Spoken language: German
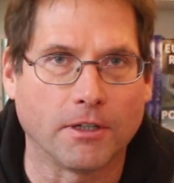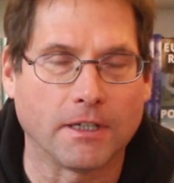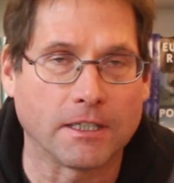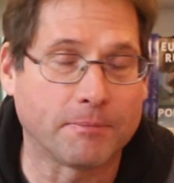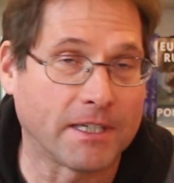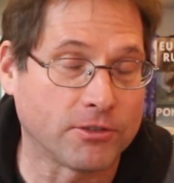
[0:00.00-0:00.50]

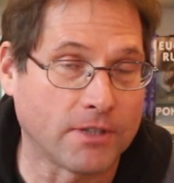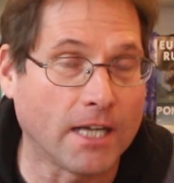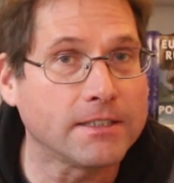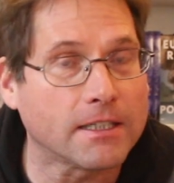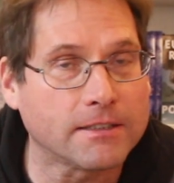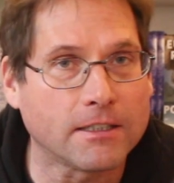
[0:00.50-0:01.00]
Das Personal
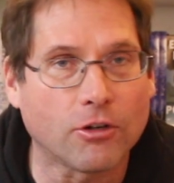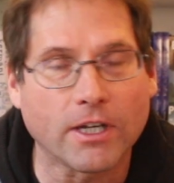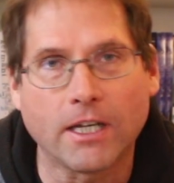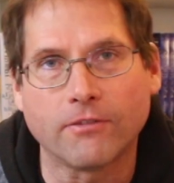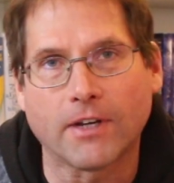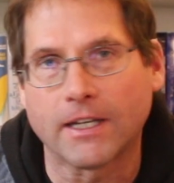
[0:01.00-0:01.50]
sagt dann auch
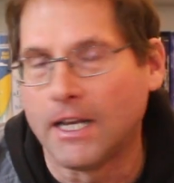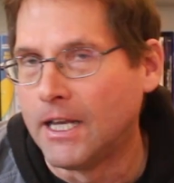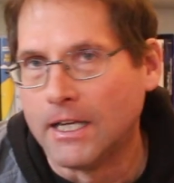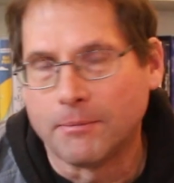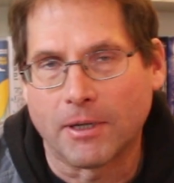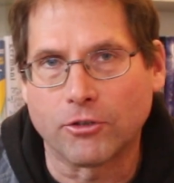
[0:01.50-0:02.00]
irgendwann,
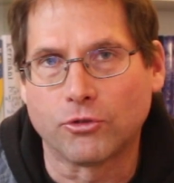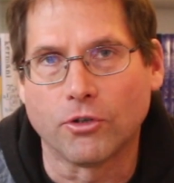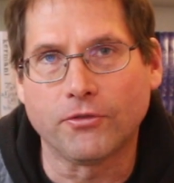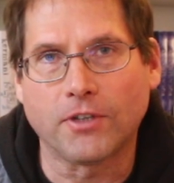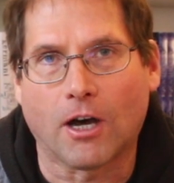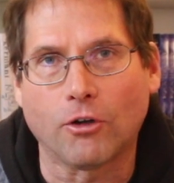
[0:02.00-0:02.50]
man
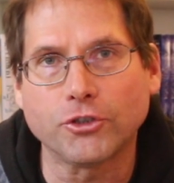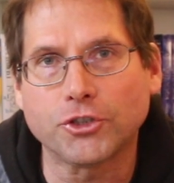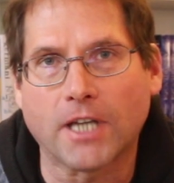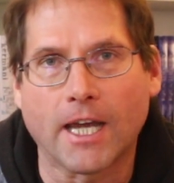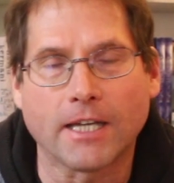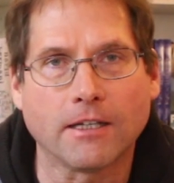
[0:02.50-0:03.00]
dürfte
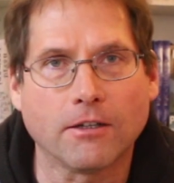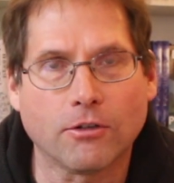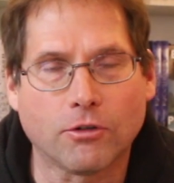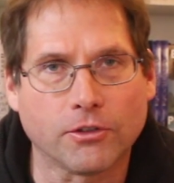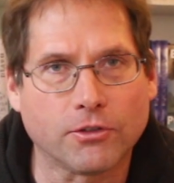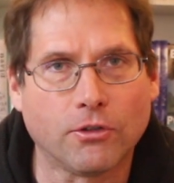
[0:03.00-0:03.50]
aussteigen,
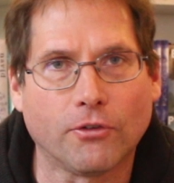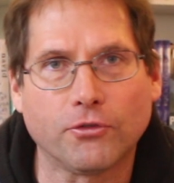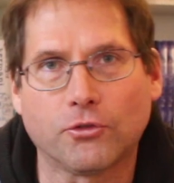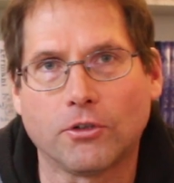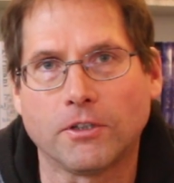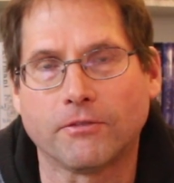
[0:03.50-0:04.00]
kurz
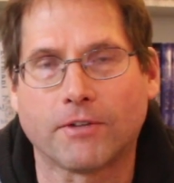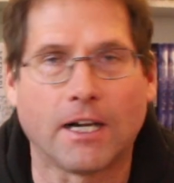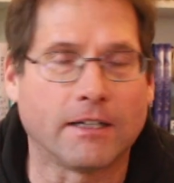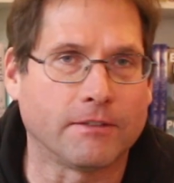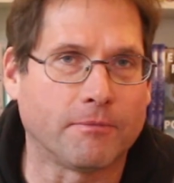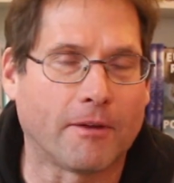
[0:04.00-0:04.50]
Luft holen,
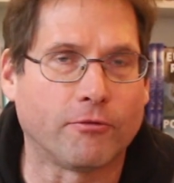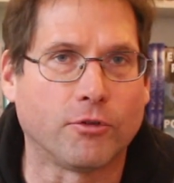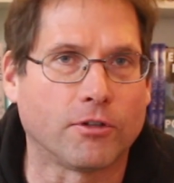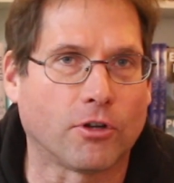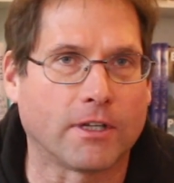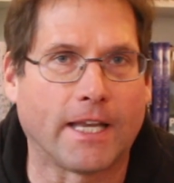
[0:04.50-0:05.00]
weil man
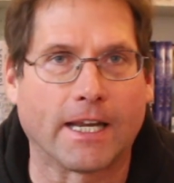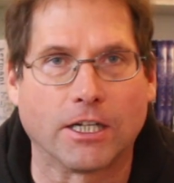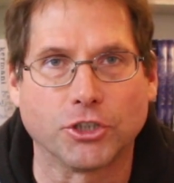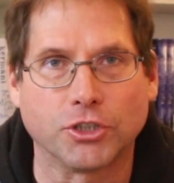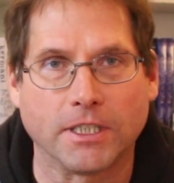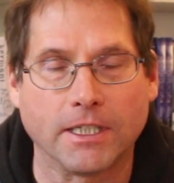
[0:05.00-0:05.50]
würde dort
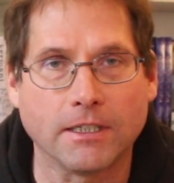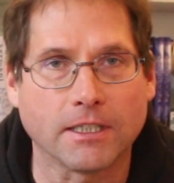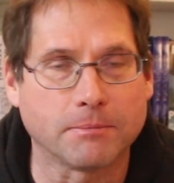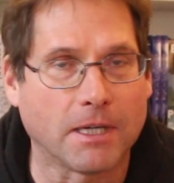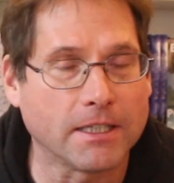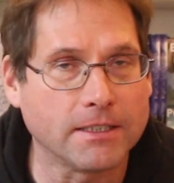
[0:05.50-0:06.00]
länger stehen.
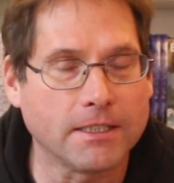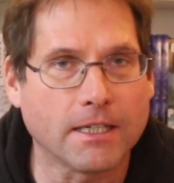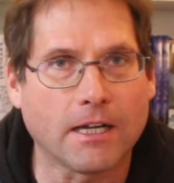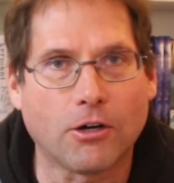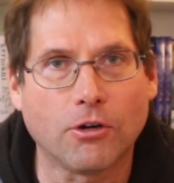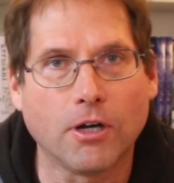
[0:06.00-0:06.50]
Das machen die
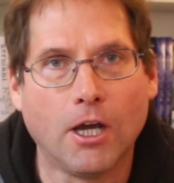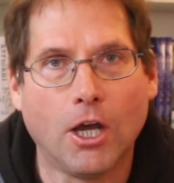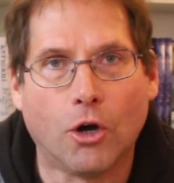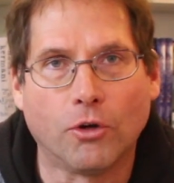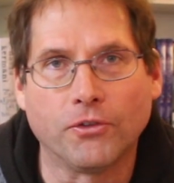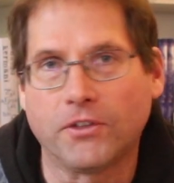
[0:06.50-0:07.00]
dann auch
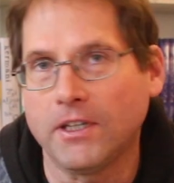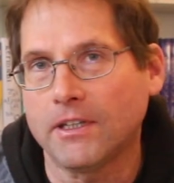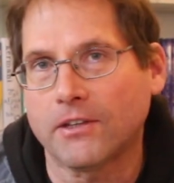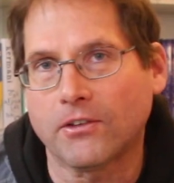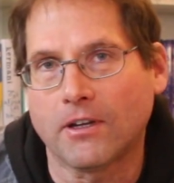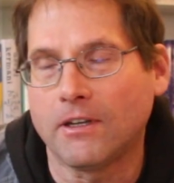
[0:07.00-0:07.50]
und sehen,
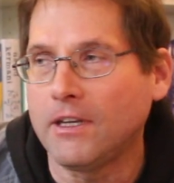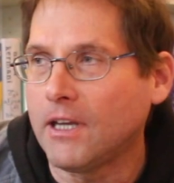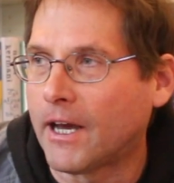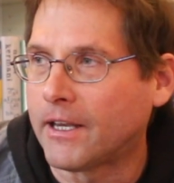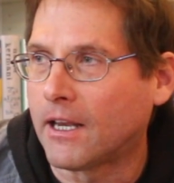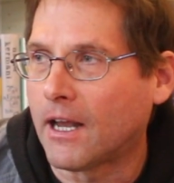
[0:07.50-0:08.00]
dass in der
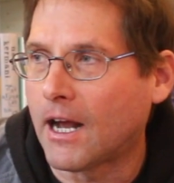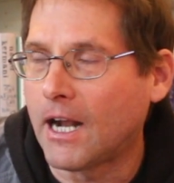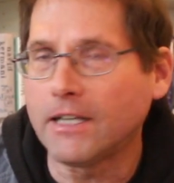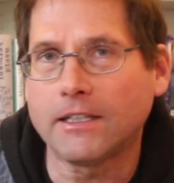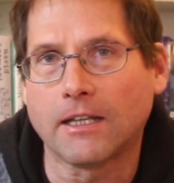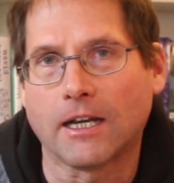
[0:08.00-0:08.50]
Nähe ein
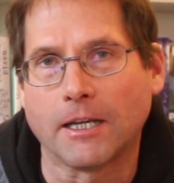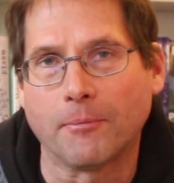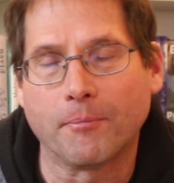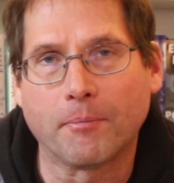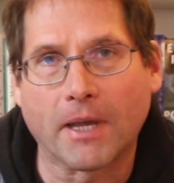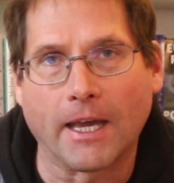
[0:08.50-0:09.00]
Altenheim
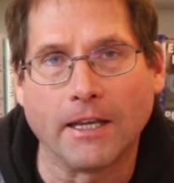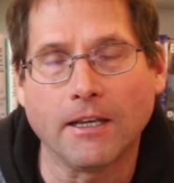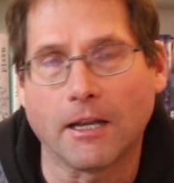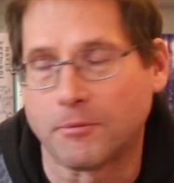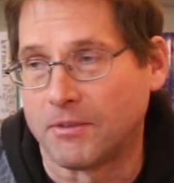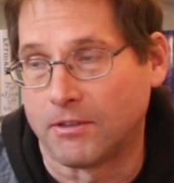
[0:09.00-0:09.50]
brennt,
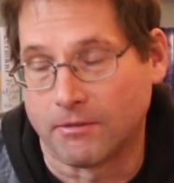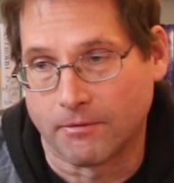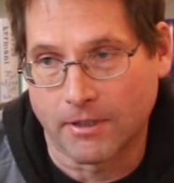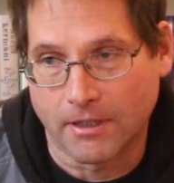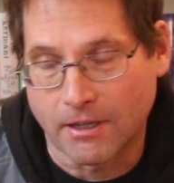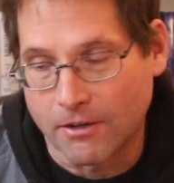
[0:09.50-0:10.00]
also
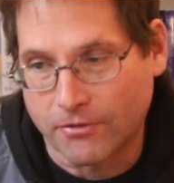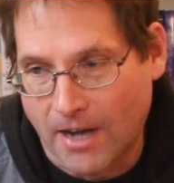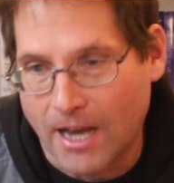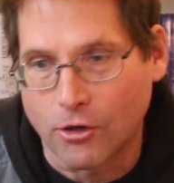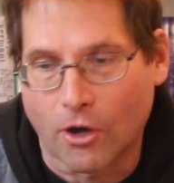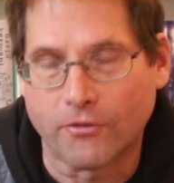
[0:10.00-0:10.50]

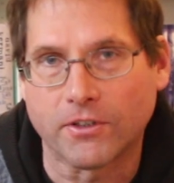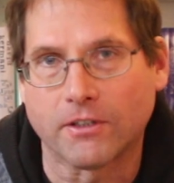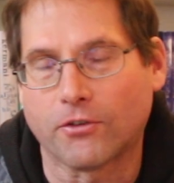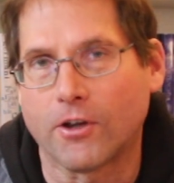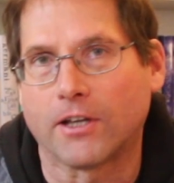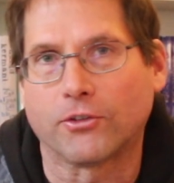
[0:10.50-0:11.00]
Gefahr läuft, ins
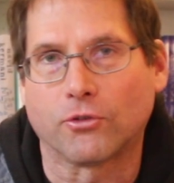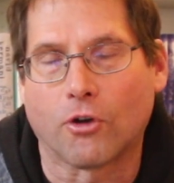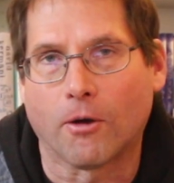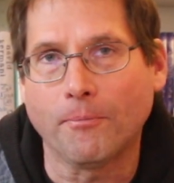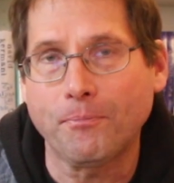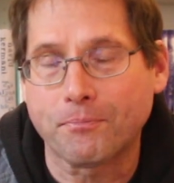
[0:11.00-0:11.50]
Feuer zu
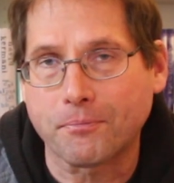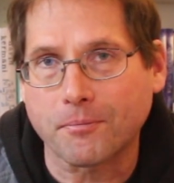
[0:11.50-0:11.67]
kommen.